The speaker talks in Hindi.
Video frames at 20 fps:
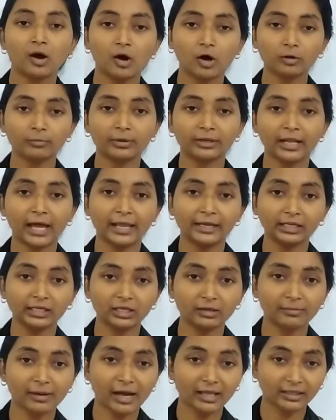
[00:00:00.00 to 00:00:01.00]
और बनाने
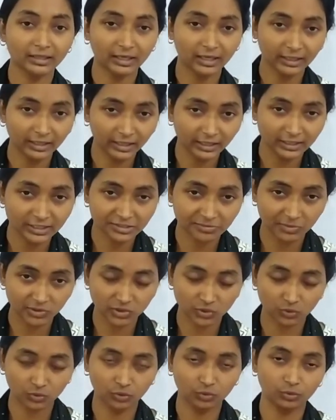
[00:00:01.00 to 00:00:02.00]
के बाद अगर इसमें
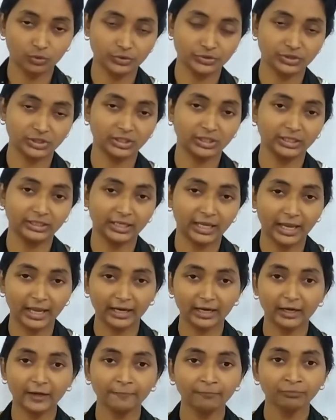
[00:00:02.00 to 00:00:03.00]
से कोई क्वेश्चन नहीं
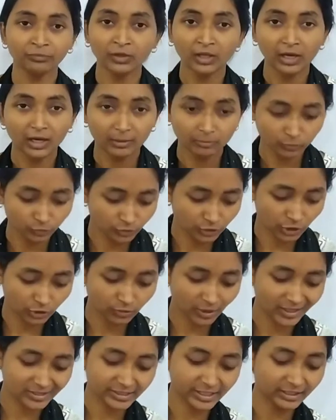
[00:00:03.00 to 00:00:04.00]
आएगा मुझे
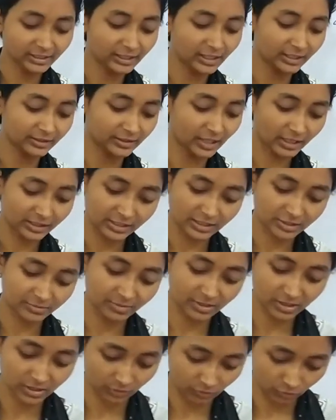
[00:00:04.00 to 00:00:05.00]
तो ऐसा नहीं लगता है कि
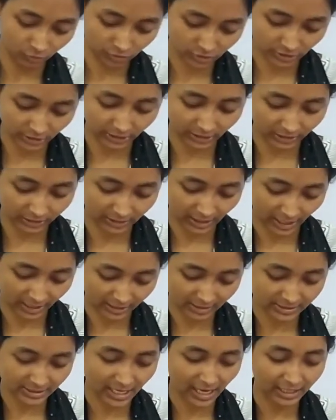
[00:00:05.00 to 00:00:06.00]
इसमें से क्वेश्चन नहीं
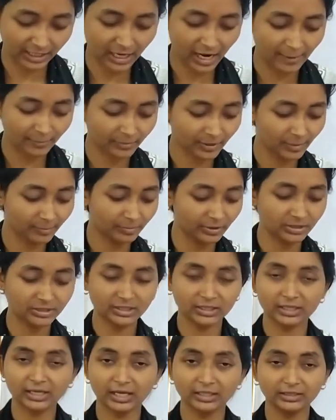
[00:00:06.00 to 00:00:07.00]
आएगा सारा आपका
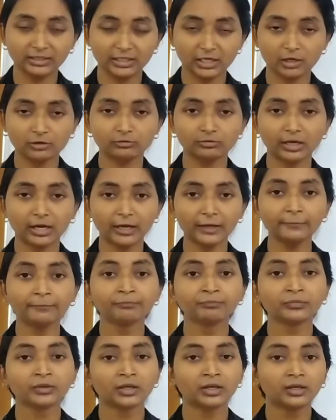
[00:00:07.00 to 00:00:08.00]
पीछे का दिया हुआ है
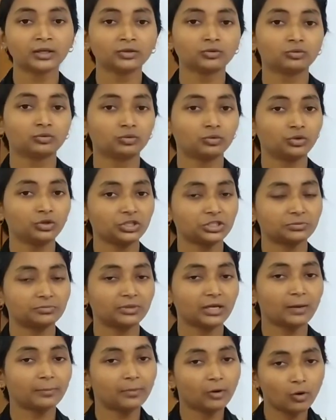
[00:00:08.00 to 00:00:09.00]
तो
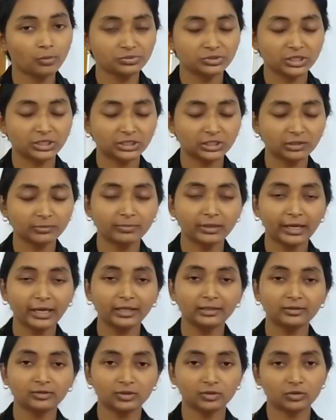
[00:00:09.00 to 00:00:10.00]
इसमें आप ऑब्जेक्टिव
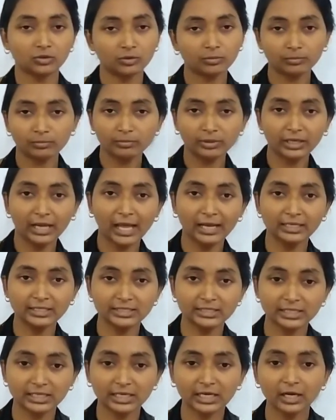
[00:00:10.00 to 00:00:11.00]
है तो बना
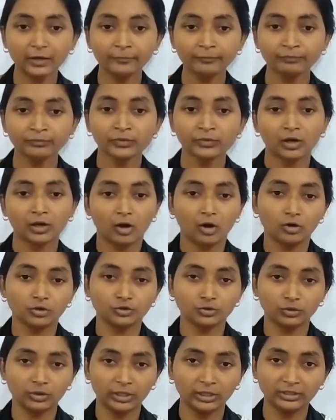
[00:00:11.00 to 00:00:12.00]
लीजिएगा और
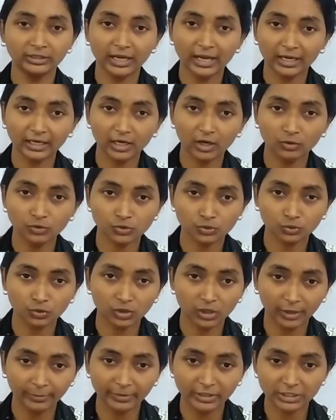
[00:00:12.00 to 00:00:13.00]
जो नहीं आएगा उसको
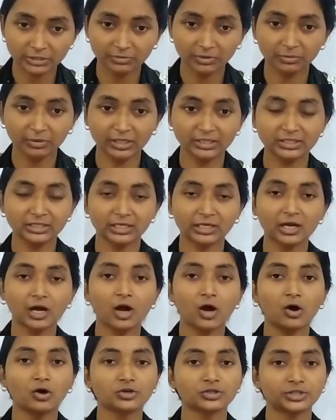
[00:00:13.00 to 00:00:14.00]
कमेंट्स में भेजिएगा
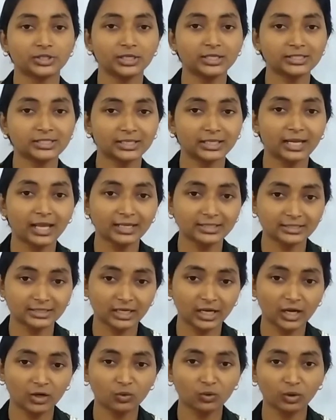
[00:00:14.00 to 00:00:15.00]
और सिक्स क्लास
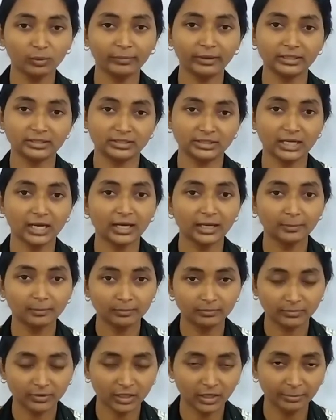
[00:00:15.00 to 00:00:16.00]
का कोई बच्चा
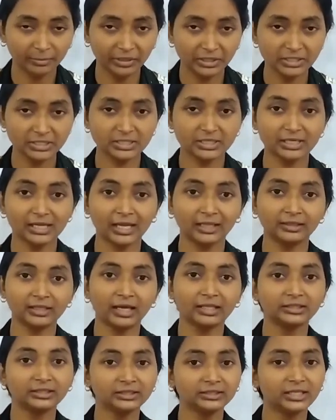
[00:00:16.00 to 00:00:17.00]
कमेंट्स किया
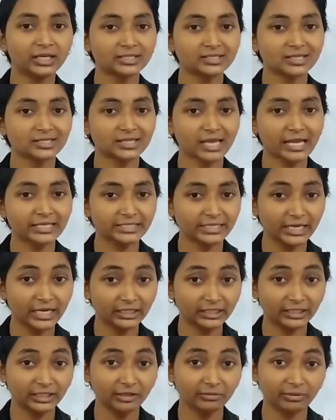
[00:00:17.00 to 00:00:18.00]
था दीदी एक्सरसाइज
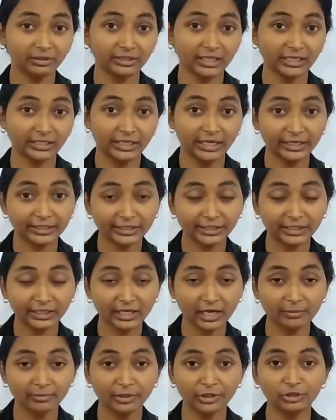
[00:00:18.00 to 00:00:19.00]
एट डी बताइए एट डी
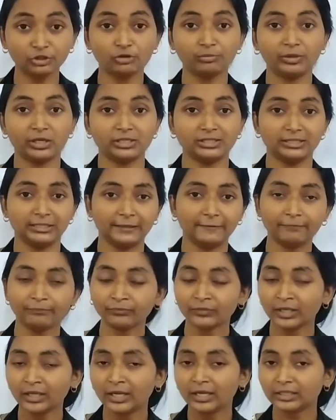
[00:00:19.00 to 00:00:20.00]
का वीडियो भेजिए
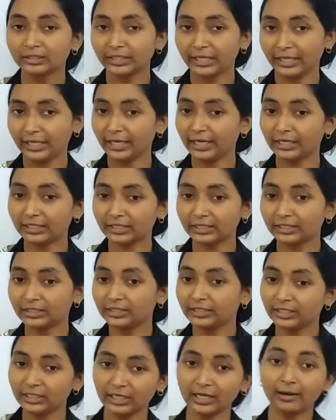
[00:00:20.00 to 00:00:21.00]
तो एट
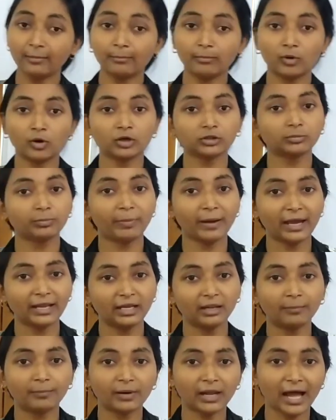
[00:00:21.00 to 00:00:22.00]
डी हम बहुत
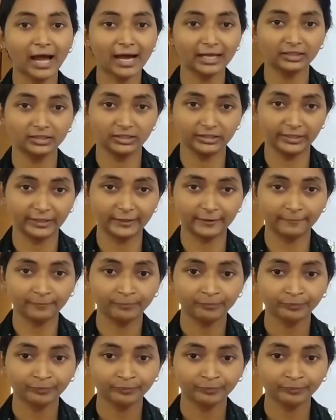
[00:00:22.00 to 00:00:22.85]
पहले पढ़ा दिए हैं